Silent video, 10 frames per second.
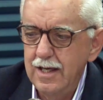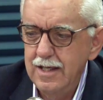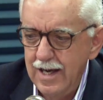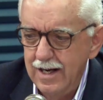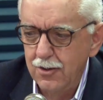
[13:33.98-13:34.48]

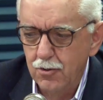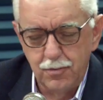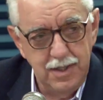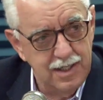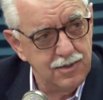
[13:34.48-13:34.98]
y el
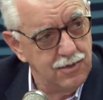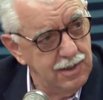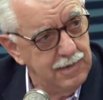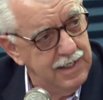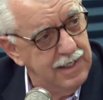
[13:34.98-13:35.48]
gobierno
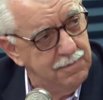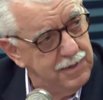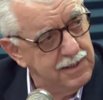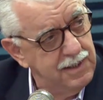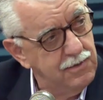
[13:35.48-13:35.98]
de manera
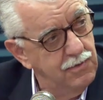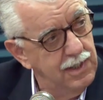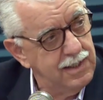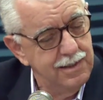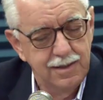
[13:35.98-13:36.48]

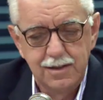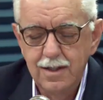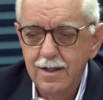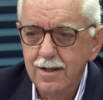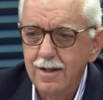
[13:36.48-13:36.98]
particular
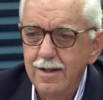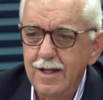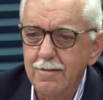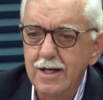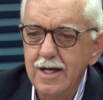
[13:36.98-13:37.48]

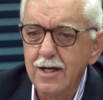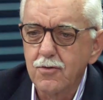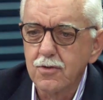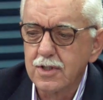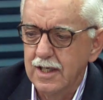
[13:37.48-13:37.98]
debería
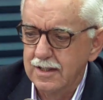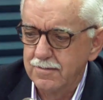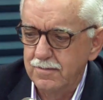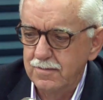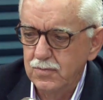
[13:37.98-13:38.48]
encontrar
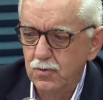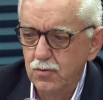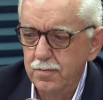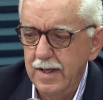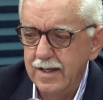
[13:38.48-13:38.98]

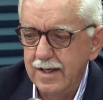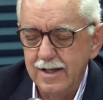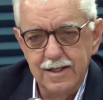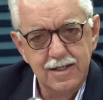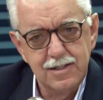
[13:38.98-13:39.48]
un
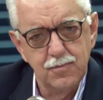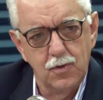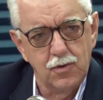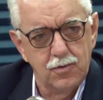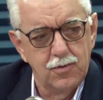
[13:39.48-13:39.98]

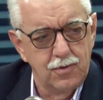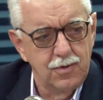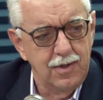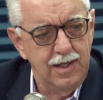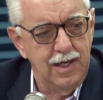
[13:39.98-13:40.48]
mecanismo,
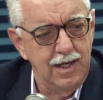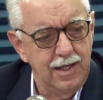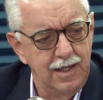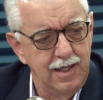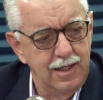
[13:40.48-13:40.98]

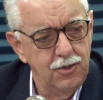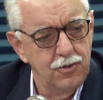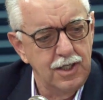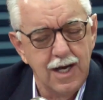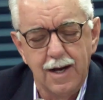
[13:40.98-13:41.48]
eh, yo
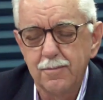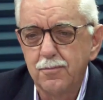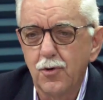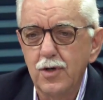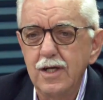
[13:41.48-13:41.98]
diría,
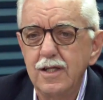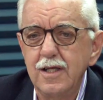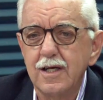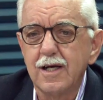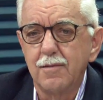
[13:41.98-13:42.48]

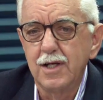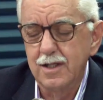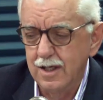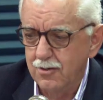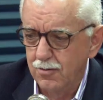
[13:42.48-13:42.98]

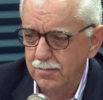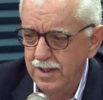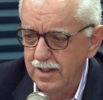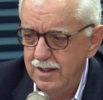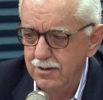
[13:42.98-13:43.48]
políticamente
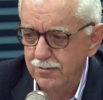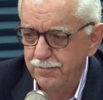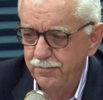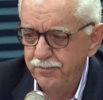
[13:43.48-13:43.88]
convenido